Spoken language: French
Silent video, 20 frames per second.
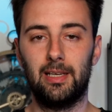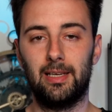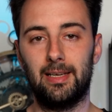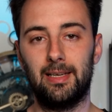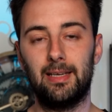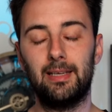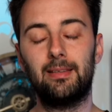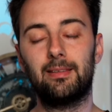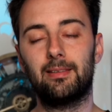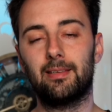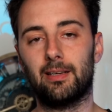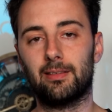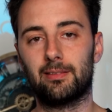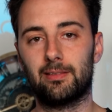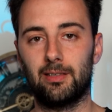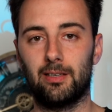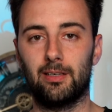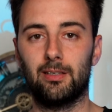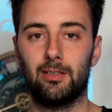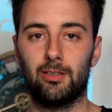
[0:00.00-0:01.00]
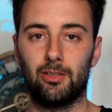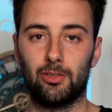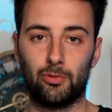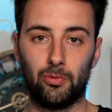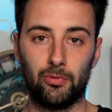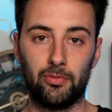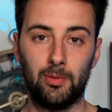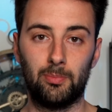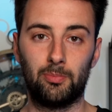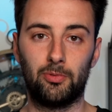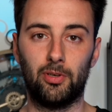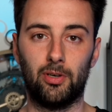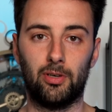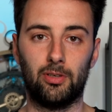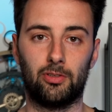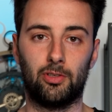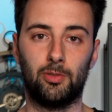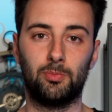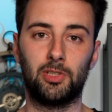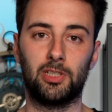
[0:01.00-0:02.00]
et certains euh,
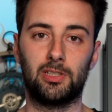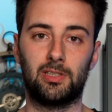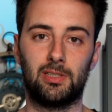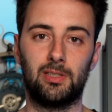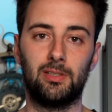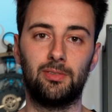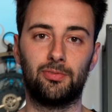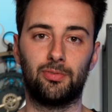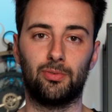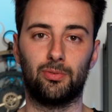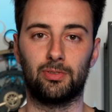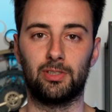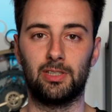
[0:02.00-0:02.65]
concepteurs d'objectifs